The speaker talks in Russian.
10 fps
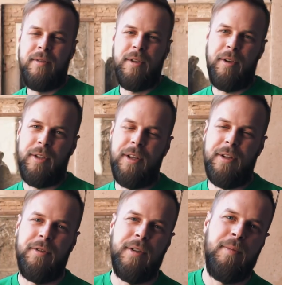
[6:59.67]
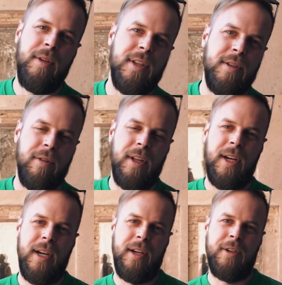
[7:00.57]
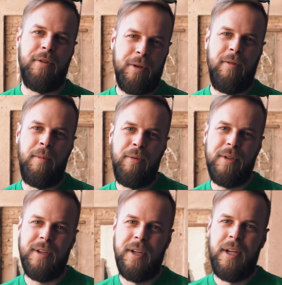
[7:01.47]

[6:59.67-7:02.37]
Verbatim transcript: все это нашу экспедицию на шелковый путь,